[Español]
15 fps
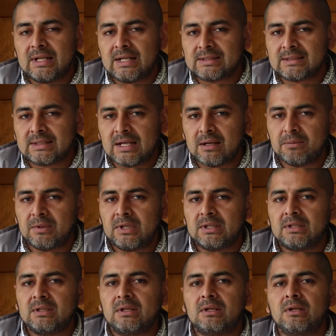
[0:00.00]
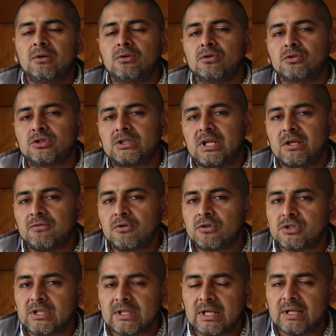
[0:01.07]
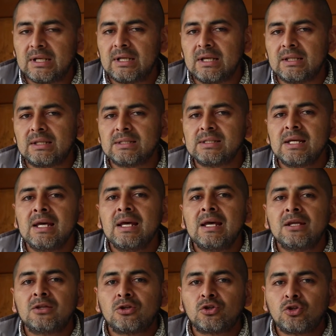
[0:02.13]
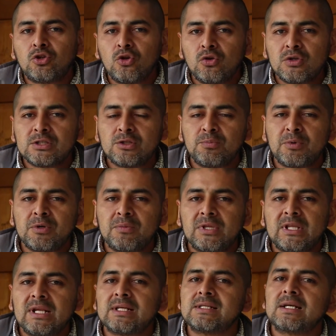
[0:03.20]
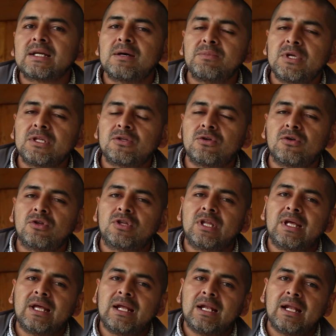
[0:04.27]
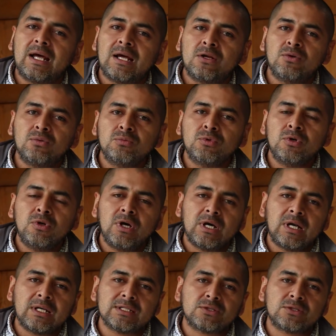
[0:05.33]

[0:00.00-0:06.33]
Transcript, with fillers: las tablets, los teléfonos inteligentes. Todo esto permite el acercamiento del alumno al